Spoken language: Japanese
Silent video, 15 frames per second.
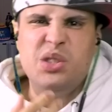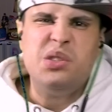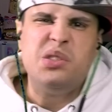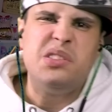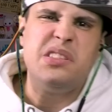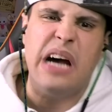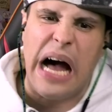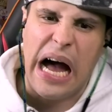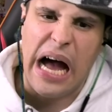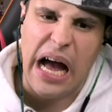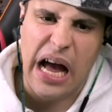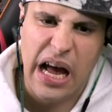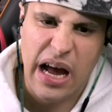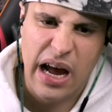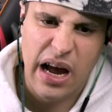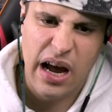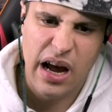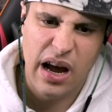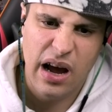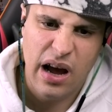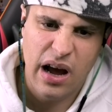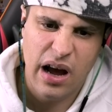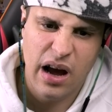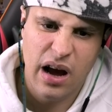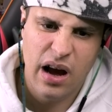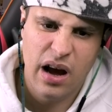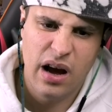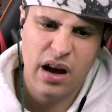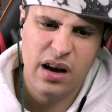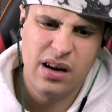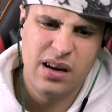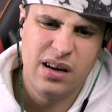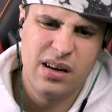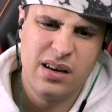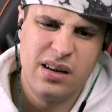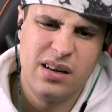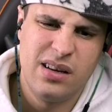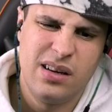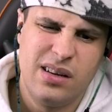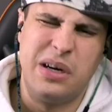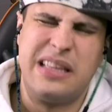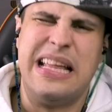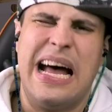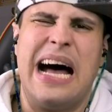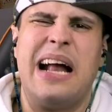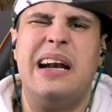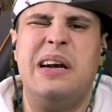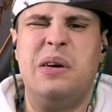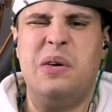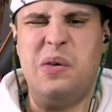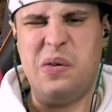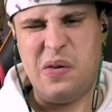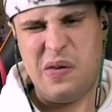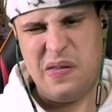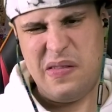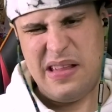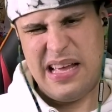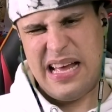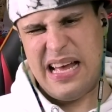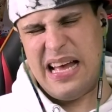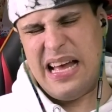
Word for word: うわさんもすげえショック受けてましたうわだろうな合ってるのに